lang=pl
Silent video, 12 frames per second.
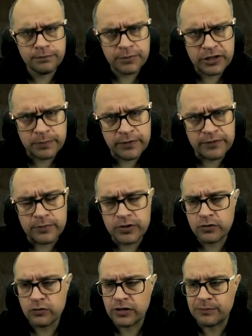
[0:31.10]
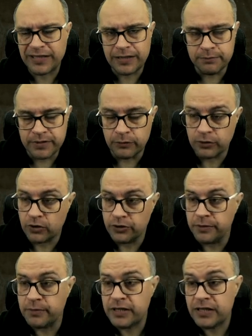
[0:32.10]
piszę pewnym skrótem, takim
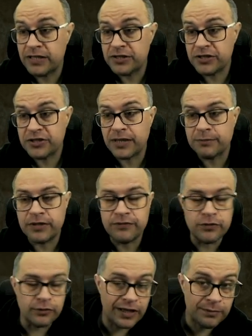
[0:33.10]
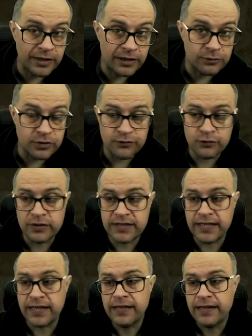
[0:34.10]
pseudokodem i gdzieś tam definiujemy jakąś
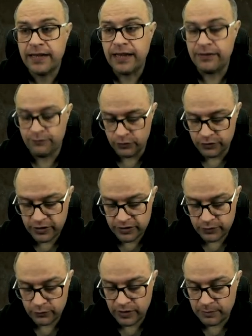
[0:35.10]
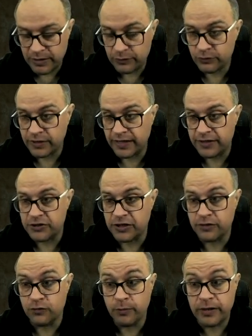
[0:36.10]
funkcję f od x, która ma tutaj
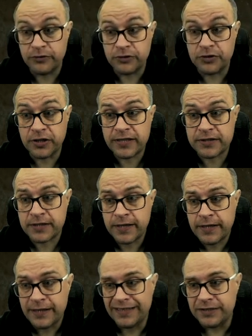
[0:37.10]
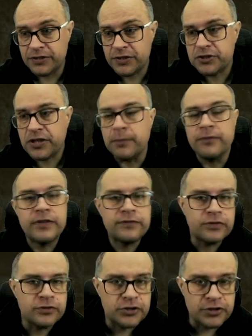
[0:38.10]
jakiś argument. I teraz gdzieś tam
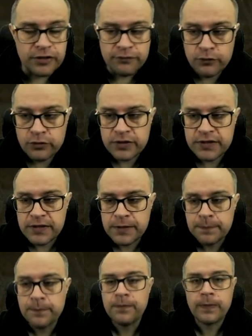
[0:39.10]
wewnątrz tej funkcji,